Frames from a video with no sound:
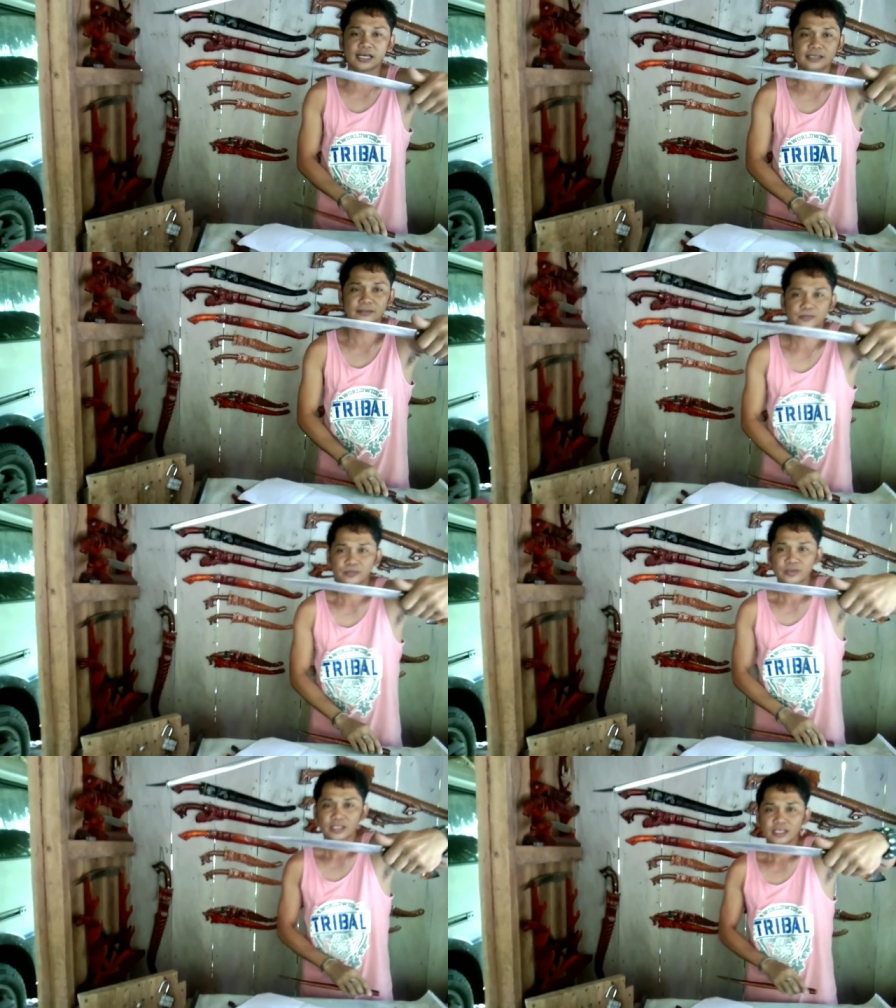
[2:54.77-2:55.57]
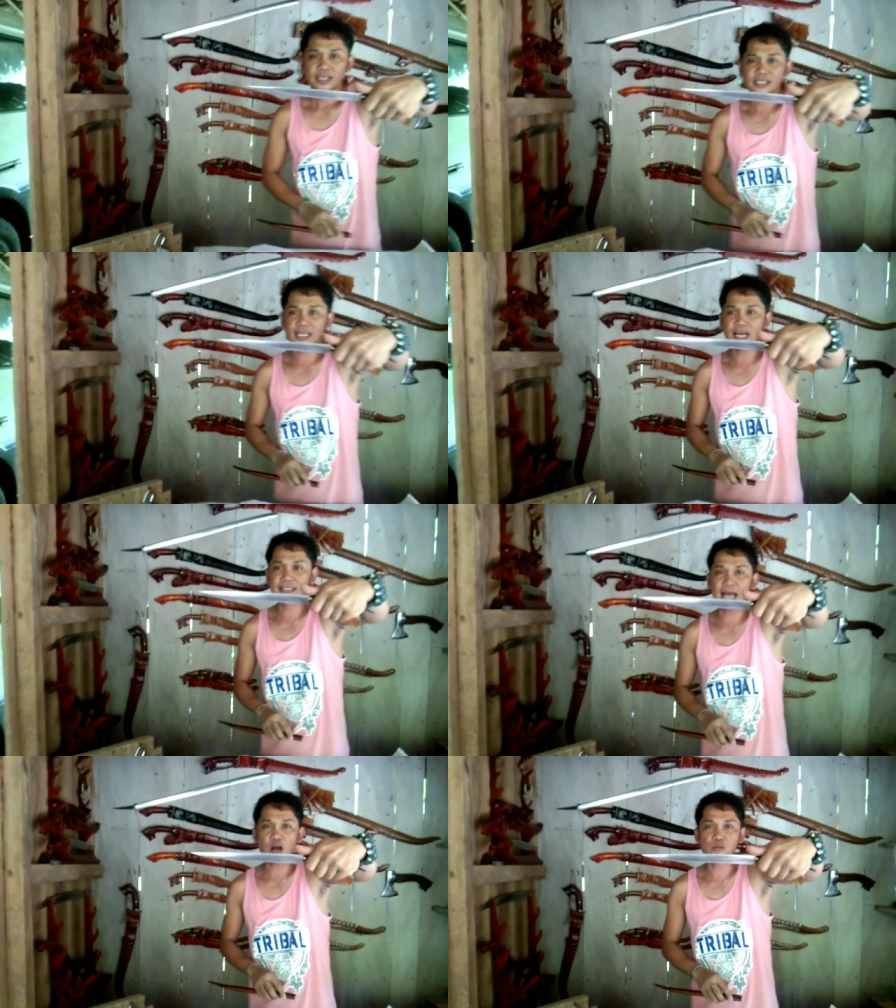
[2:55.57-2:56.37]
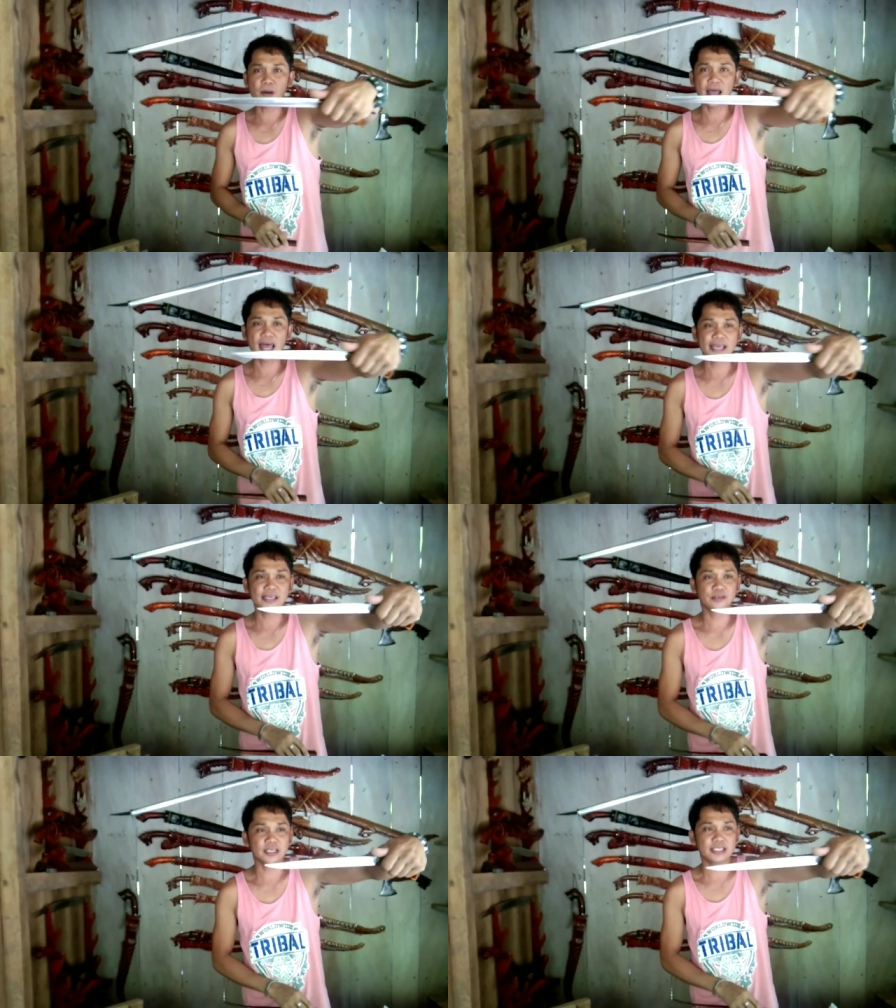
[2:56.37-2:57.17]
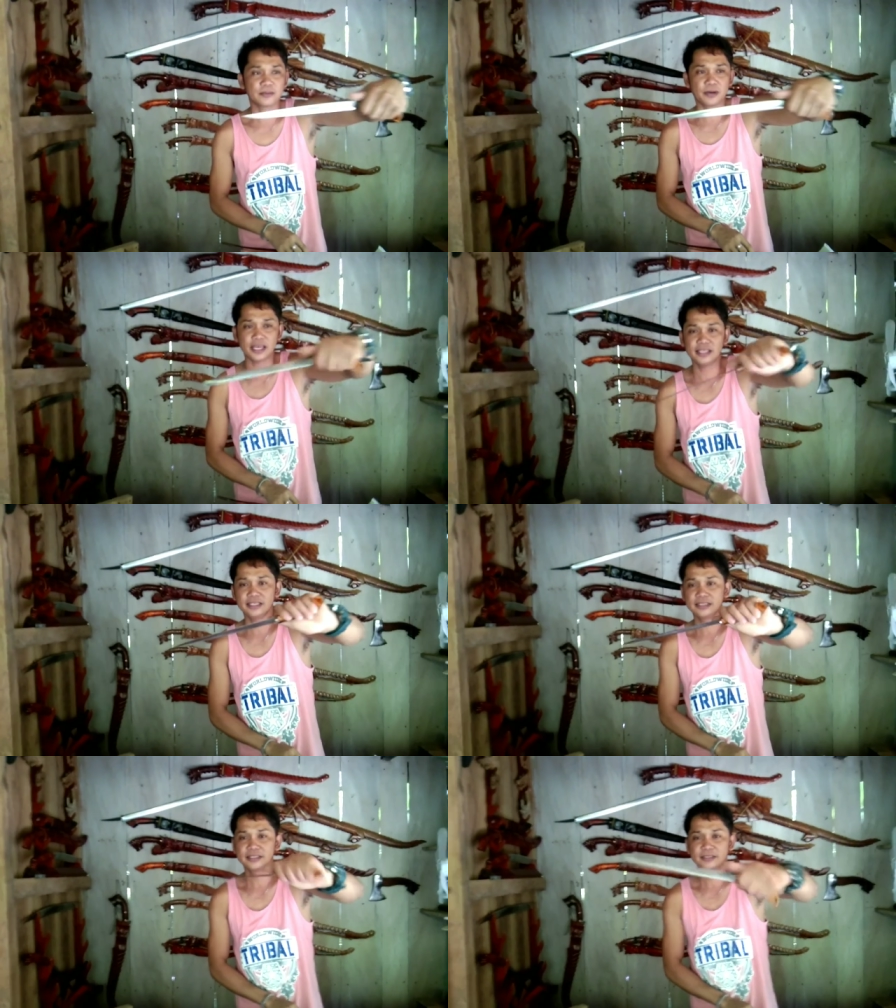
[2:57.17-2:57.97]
Ayan. Isang dahong palay yung kanyang blade.